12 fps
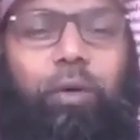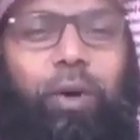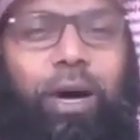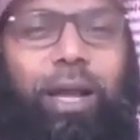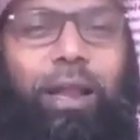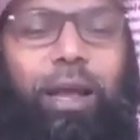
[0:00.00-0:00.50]
ఓ
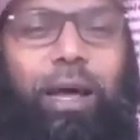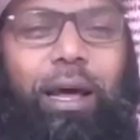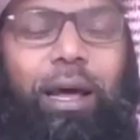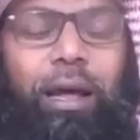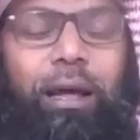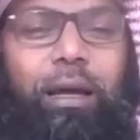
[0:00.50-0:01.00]
అల్లా
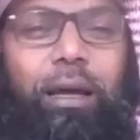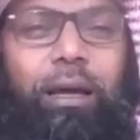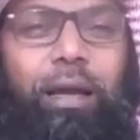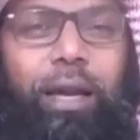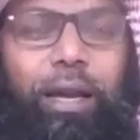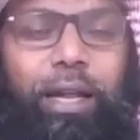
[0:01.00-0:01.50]

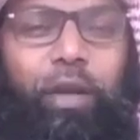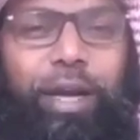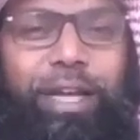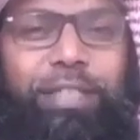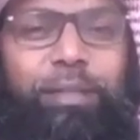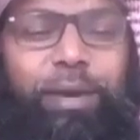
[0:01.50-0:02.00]
ఇంటి
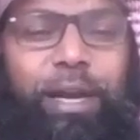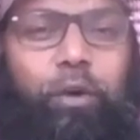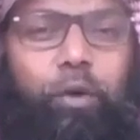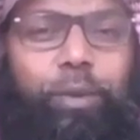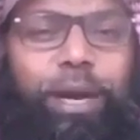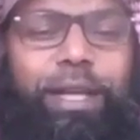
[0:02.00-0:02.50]
యొక్క యజమాని
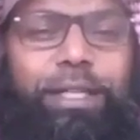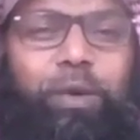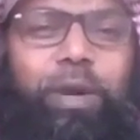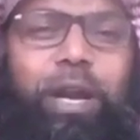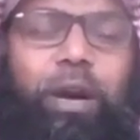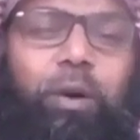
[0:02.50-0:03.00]
కుర్బానీ
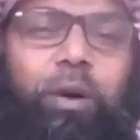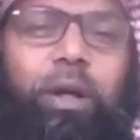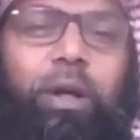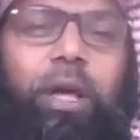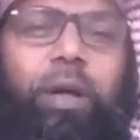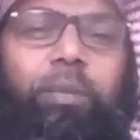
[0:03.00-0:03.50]
ఇస్తున్నాడు
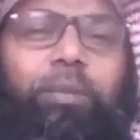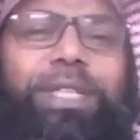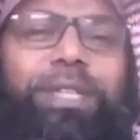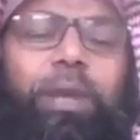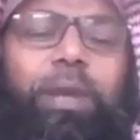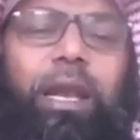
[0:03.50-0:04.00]

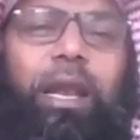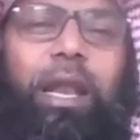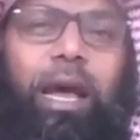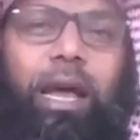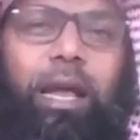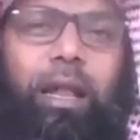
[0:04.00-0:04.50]

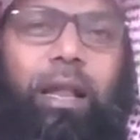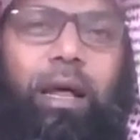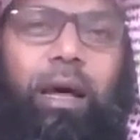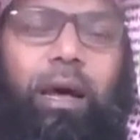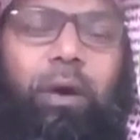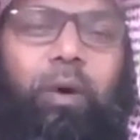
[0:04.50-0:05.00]
బిస్మిల్లా
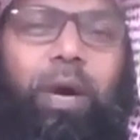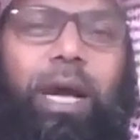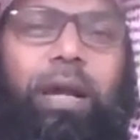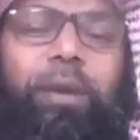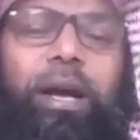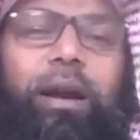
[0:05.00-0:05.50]
అల్లాహు
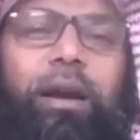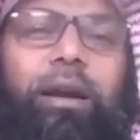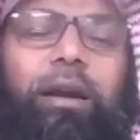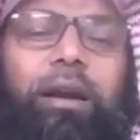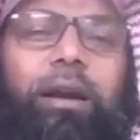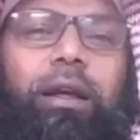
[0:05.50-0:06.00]
అక్బర్
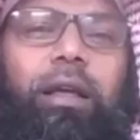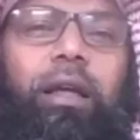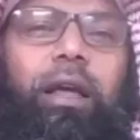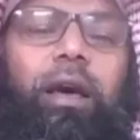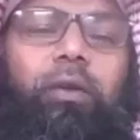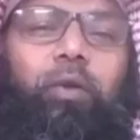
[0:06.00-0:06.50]

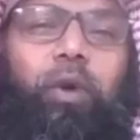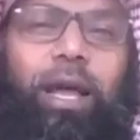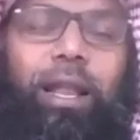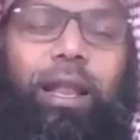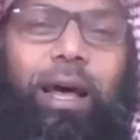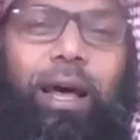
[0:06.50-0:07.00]
ఓ
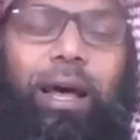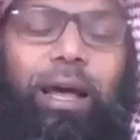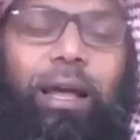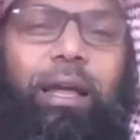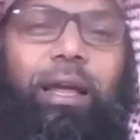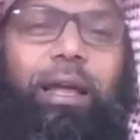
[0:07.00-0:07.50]
అల్లా
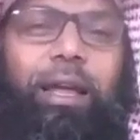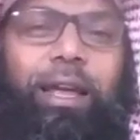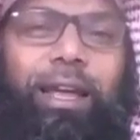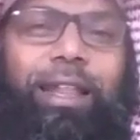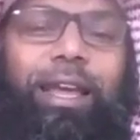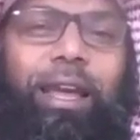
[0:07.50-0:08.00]

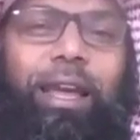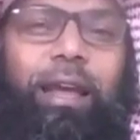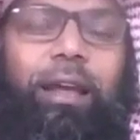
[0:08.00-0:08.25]
ఇది